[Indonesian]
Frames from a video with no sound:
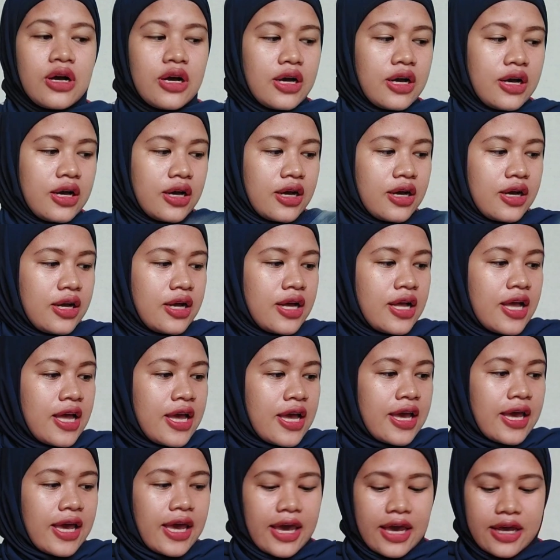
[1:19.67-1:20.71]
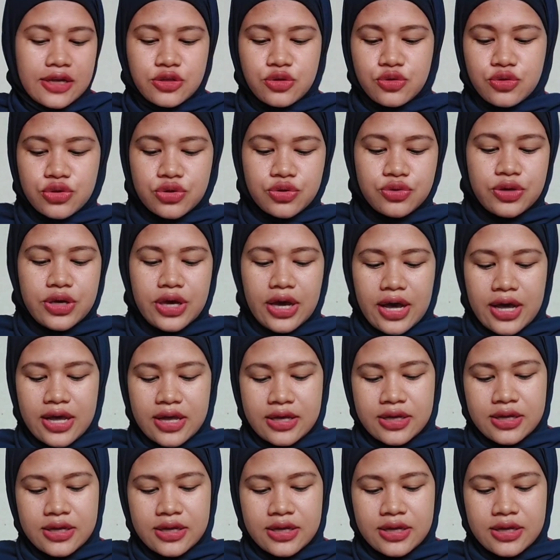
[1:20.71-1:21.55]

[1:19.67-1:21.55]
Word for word: uh, kayak susu ya